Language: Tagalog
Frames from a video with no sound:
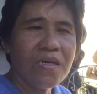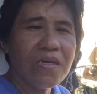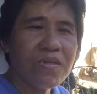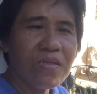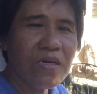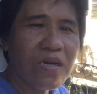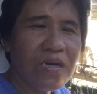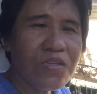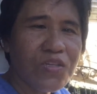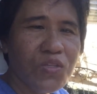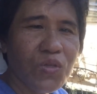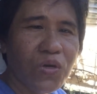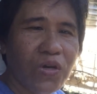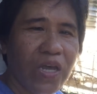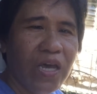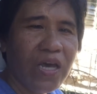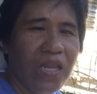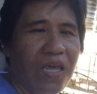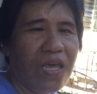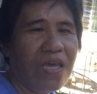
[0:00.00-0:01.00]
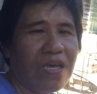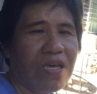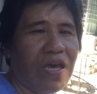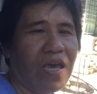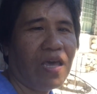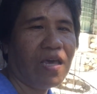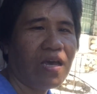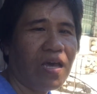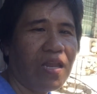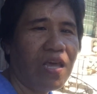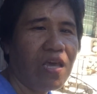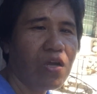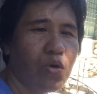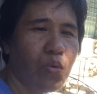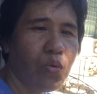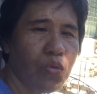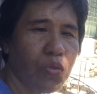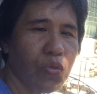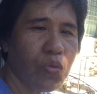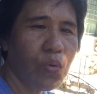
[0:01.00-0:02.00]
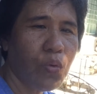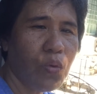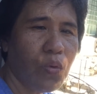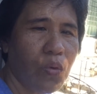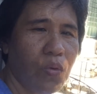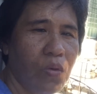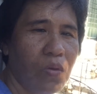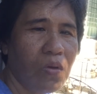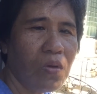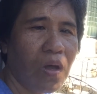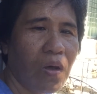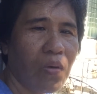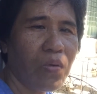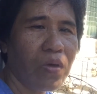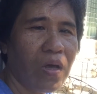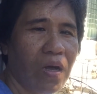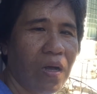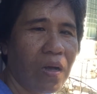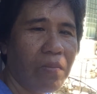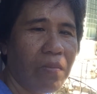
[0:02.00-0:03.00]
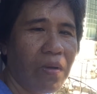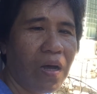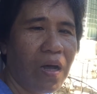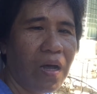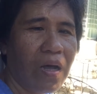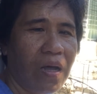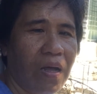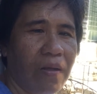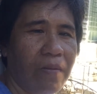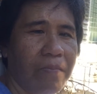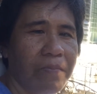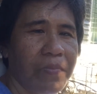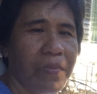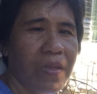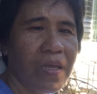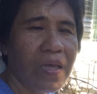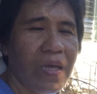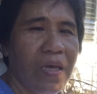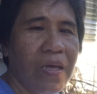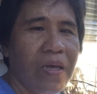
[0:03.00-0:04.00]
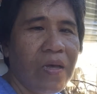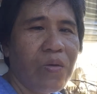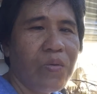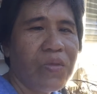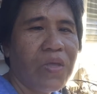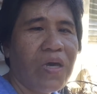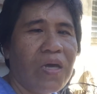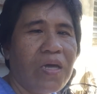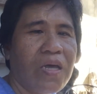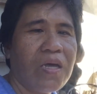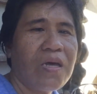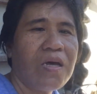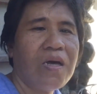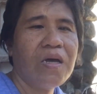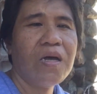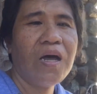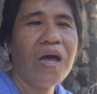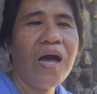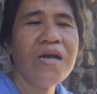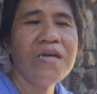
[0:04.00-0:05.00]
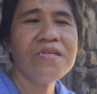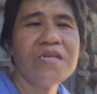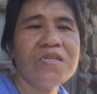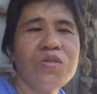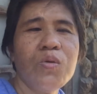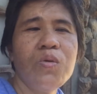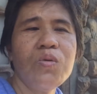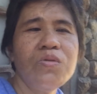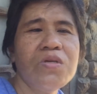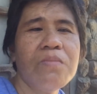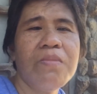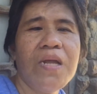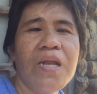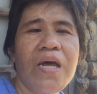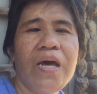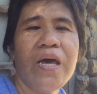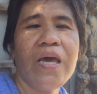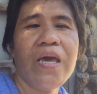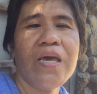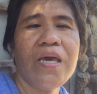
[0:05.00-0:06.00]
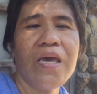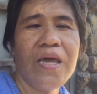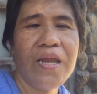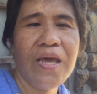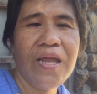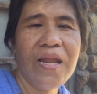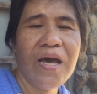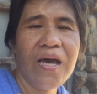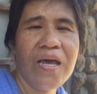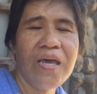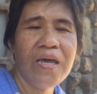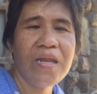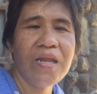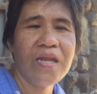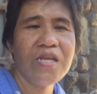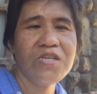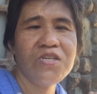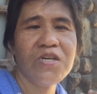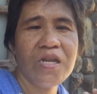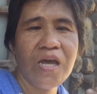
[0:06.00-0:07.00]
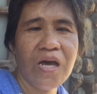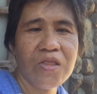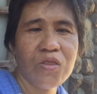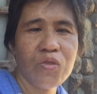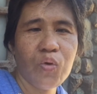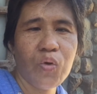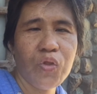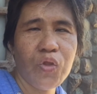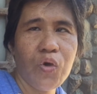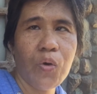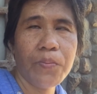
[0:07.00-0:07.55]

daghang story ani kay kanin tuto ako gagama nya ang sasulod sa balay, ginahinayan na ni siya ni Antonio.